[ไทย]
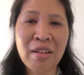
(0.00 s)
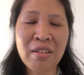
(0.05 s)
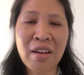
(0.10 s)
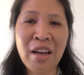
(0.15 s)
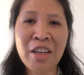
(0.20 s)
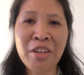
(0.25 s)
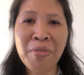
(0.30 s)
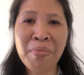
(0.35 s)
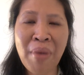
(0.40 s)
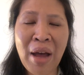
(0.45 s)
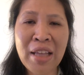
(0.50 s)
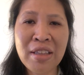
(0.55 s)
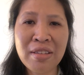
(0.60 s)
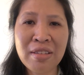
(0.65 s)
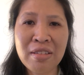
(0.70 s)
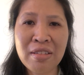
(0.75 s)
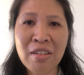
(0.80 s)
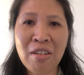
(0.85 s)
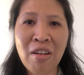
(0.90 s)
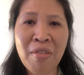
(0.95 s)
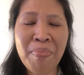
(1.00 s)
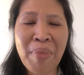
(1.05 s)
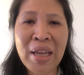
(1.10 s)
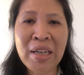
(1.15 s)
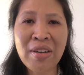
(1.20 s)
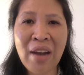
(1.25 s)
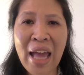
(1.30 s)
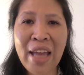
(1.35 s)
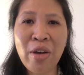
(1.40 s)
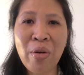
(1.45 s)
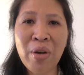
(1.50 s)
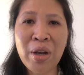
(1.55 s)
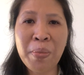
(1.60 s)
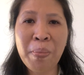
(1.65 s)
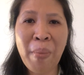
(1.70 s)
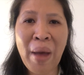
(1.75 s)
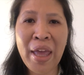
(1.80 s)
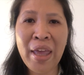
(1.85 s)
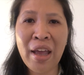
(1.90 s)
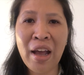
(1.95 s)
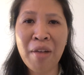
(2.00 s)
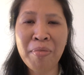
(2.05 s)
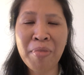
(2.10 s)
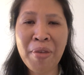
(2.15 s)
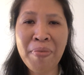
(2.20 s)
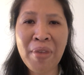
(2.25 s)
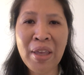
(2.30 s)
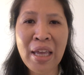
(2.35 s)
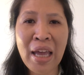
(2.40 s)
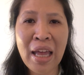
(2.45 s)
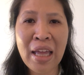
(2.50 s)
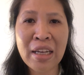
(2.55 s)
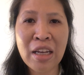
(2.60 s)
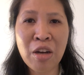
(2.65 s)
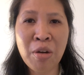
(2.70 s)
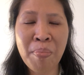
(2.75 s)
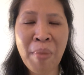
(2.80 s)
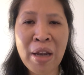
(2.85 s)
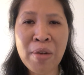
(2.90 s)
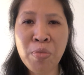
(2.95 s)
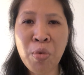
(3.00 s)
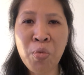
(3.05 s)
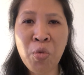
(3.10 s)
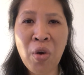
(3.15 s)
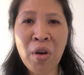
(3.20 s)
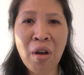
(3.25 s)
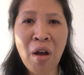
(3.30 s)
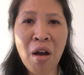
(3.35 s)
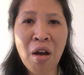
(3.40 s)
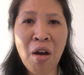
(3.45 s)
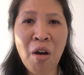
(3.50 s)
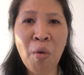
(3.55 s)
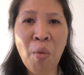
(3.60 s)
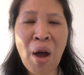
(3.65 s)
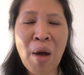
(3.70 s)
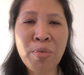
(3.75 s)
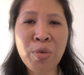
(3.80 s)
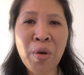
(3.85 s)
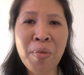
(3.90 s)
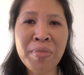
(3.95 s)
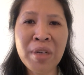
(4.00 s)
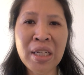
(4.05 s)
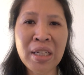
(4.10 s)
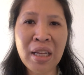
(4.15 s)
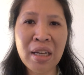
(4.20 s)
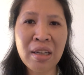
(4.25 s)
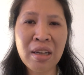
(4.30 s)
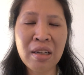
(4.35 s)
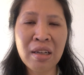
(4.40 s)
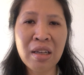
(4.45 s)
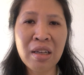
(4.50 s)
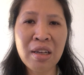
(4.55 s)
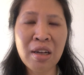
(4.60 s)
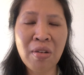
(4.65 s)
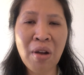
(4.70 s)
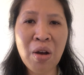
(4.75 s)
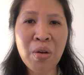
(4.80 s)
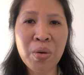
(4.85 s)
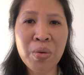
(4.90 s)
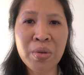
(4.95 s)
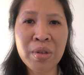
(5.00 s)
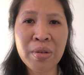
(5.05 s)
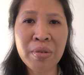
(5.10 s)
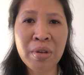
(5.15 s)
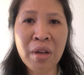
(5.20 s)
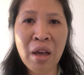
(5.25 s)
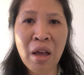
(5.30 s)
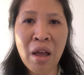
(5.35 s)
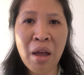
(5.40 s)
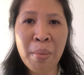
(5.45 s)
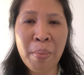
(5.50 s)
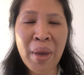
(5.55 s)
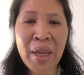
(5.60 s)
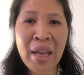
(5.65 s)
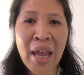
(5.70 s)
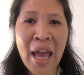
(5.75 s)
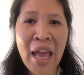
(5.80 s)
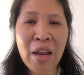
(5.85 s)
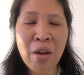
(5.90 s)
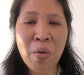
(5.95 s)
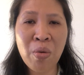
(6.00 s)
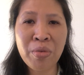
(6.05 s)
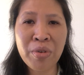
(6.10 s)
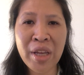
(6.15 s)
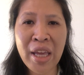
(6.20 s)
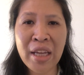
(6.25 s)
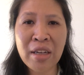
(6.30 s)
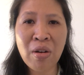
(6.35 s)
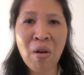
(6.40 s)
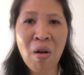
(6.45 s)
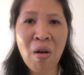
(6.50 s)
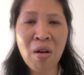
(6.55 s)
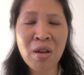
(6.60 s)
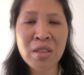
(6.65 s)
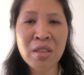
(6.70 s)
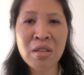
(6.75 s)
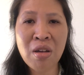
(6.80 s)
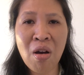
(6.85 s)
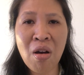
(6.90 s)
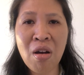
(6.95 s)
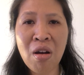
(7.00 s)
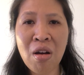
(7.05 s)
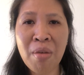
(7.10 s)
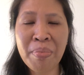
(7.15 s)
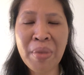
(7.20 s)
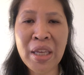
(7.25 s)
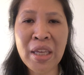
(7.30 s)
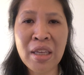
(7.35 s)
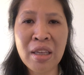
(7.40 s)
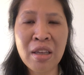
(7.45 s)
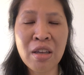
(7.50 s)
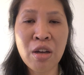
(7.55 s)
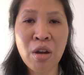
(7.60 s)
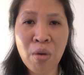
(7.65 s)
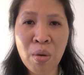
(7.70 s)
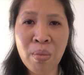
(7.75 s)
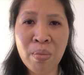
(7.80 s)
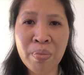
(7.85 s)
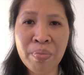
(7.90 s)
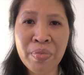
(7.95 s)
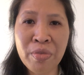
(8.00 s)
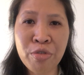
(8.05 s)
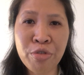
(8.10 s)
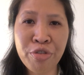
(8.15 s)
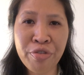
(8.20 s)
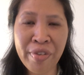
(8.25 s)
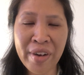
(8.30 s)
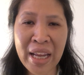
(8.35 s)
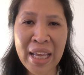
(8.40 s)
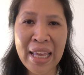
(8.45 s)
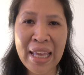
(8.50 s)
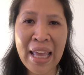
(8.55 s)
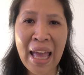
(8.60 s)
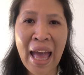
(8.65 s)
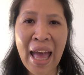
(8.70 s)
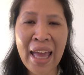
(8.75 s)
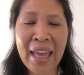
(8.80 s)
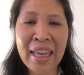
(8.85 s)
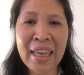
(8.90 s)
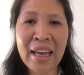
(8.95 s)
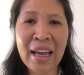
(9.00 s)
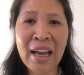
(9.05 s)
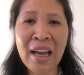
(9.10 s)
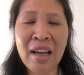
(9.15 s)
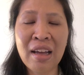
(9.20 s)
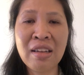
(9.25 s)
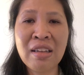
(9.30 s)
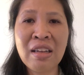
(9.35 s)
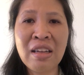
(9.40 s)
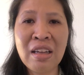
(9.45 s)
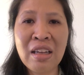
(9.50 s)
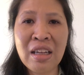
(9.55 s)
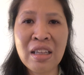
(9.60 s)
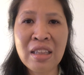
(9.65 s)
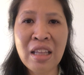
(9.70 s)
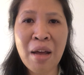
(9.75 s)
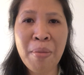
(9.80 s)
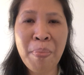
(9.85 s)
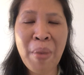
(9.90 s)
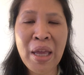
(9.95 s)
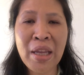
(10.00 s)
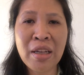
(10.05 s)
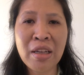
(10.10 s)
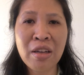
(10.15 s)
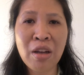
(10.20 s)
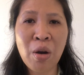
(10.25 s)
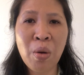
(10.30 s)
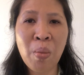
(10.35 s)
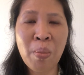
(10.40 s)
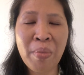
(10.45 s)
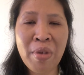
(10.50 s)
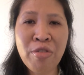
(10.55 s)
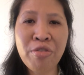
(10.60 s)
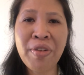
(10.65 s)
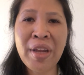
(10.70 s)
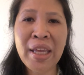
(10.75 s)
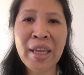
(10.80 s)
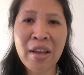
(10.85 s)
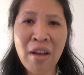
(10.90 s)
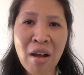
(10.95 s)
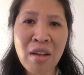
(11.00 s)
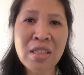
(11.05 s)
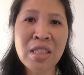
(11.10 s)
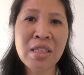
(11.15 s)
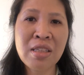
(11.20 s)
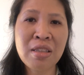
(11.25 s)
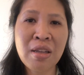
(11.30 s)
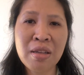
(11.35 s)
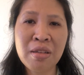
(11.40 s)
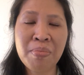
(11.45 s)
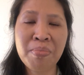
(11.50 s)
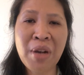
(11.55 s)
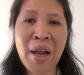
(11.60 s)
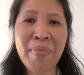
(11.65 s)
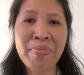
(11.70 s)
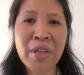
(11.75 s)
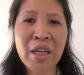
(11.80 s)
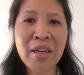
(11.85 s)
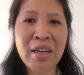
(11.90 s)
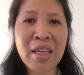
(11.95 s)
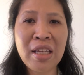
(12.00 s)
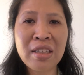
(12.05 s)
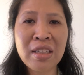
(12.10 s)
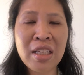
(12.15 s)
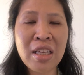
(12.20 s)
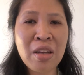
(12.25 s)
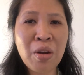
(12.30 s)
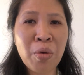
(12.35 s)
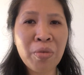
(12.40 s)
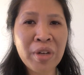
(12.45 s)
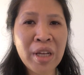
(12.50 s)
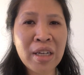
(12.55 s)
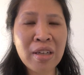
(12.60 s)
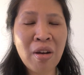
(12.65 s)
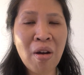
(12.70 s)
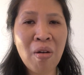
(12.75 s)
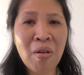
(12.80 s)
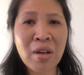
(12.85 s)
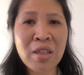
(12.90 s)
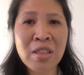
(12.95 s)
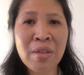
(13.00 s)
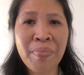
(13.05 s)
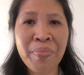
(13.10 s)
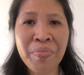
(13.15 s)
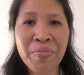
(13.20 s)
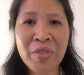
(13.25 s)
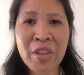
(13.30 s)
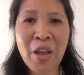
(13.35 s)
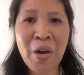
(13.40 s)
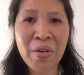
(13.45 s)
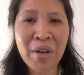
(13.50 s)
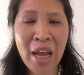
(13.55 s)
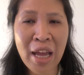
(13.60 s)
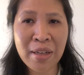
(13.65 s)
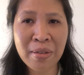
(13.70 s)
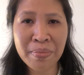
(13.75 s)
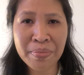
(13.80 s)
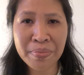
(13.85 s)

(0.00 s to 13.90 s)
อนุมัติก็เป็นรายคนไปอะค่ะไม่มีการอนุมัติมั่วๆก็ขอความร่วมมือนิดนึงถ้าเกิดว่าคุณไม่ได้ลงเรียนคอร์สก็มีกลุ่มฟรีให้อะค่ะถ้าเป็นกลุ่มไม่ฟรีก็สำหรับนักเรียนที่ลงเรียนคอร์สเท่านั้น